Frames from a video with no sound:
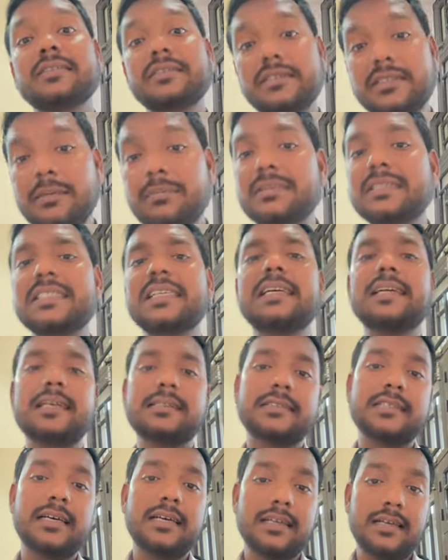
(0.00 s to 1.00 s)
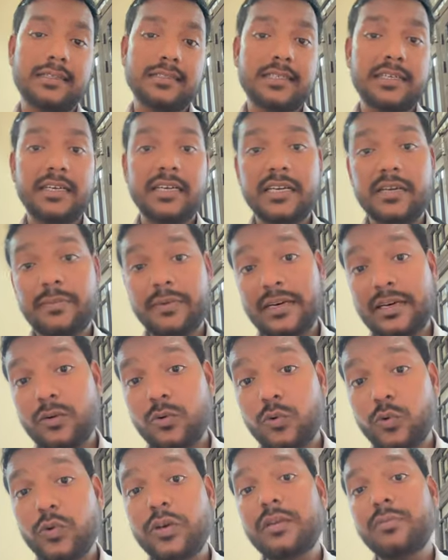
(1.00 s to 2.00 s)
सबसे आसान आज की डेट में अगर
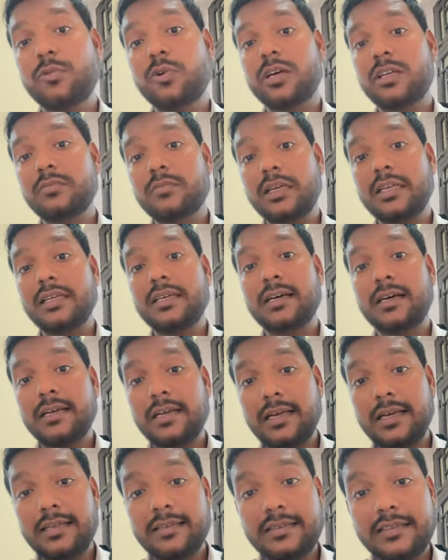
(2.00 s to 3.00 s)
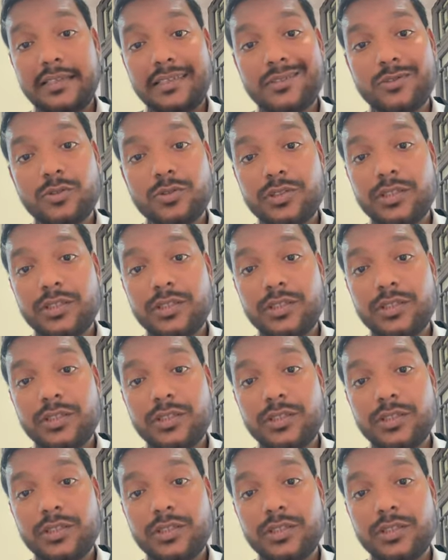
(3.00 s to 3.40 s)
कोई मुकदमा लिखाना है तीन